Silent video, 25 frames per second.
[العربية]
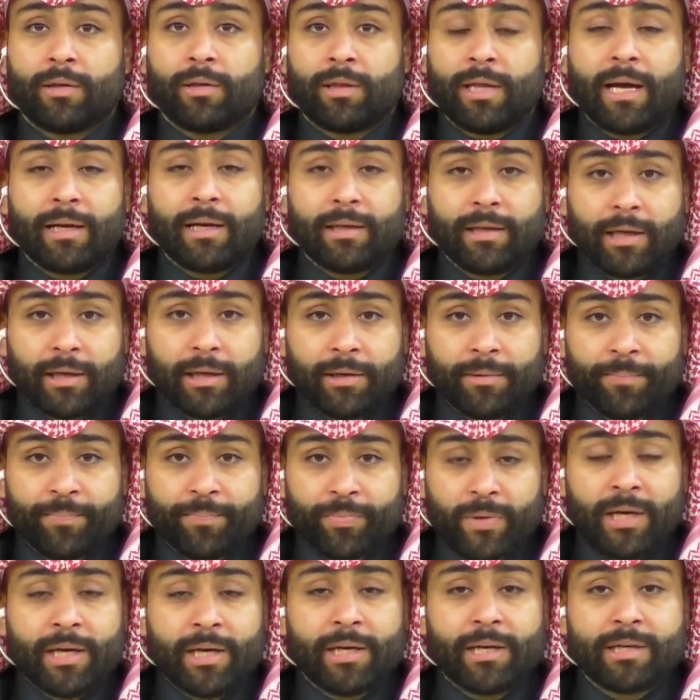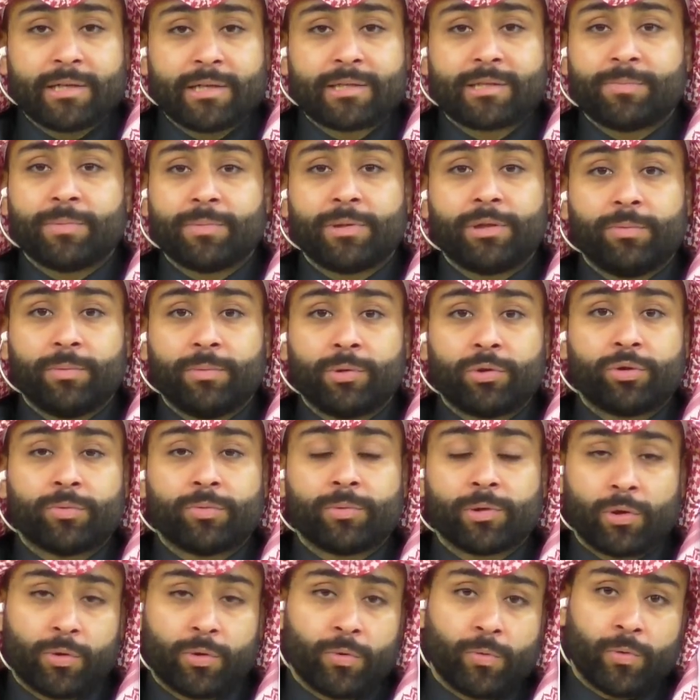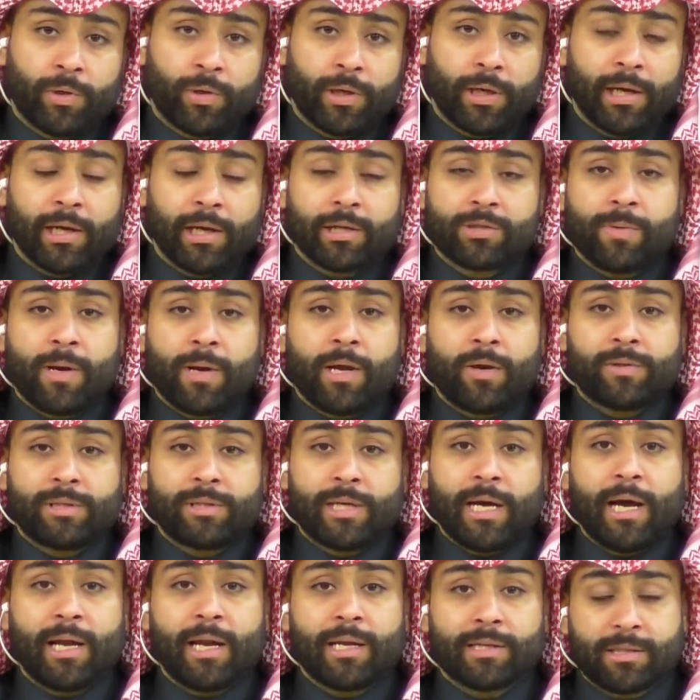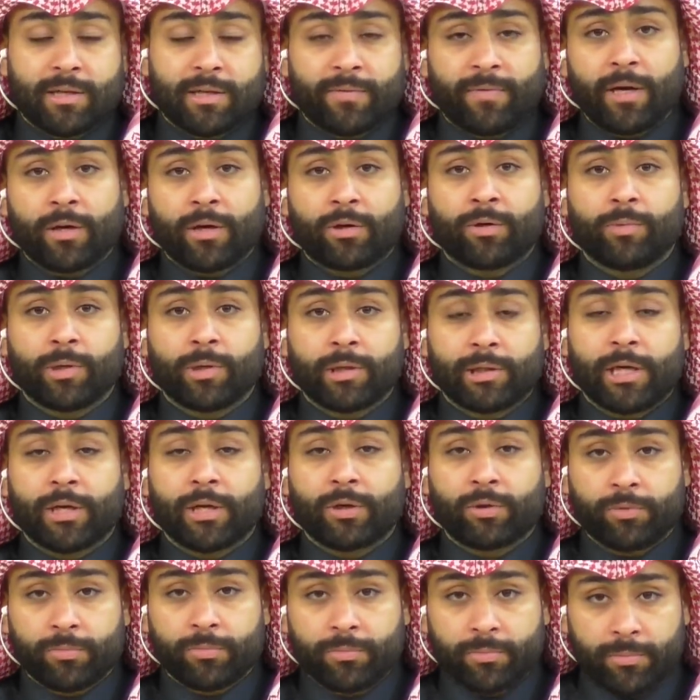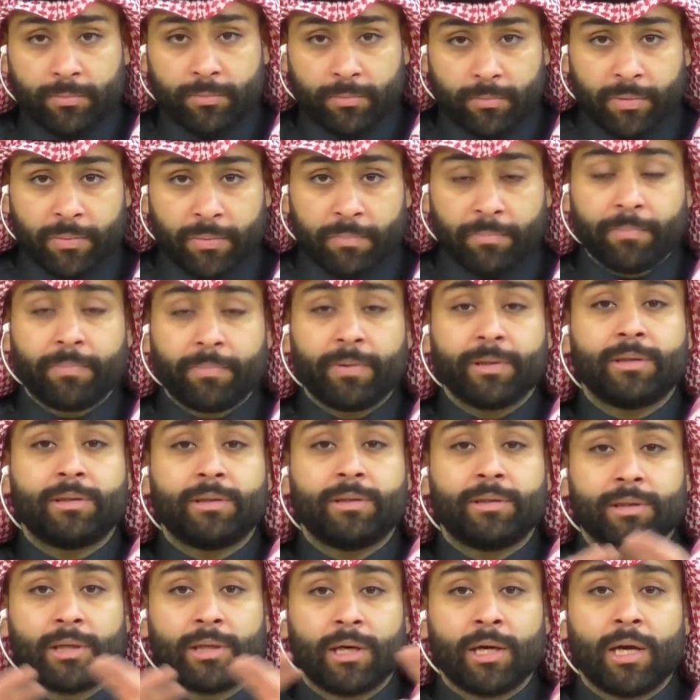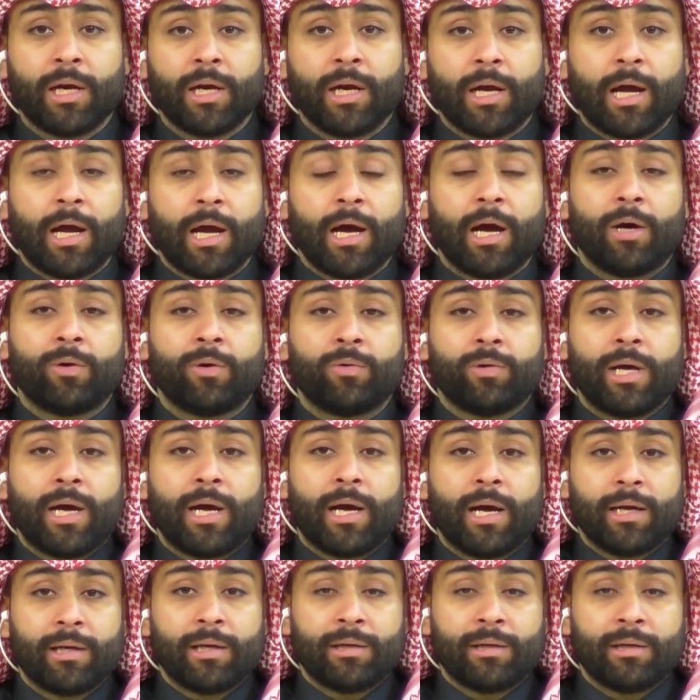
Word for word: ثانيا نحن نستمد منكم القوة الله سبحانه وتعالى اصطفاكم واختاركم من بد هؤلاء